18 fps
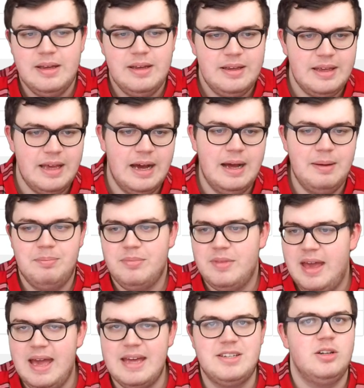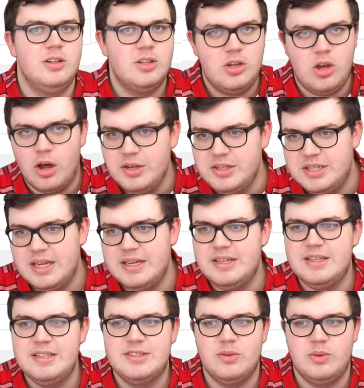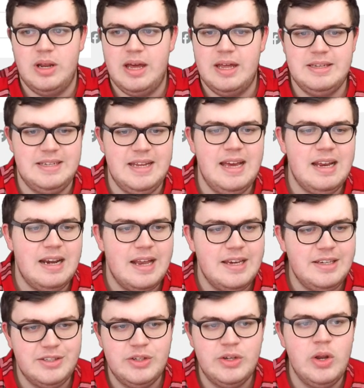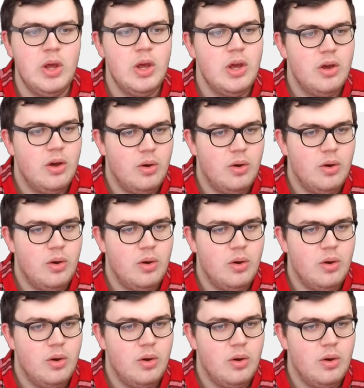ja, adult Content ist oder dergleichen.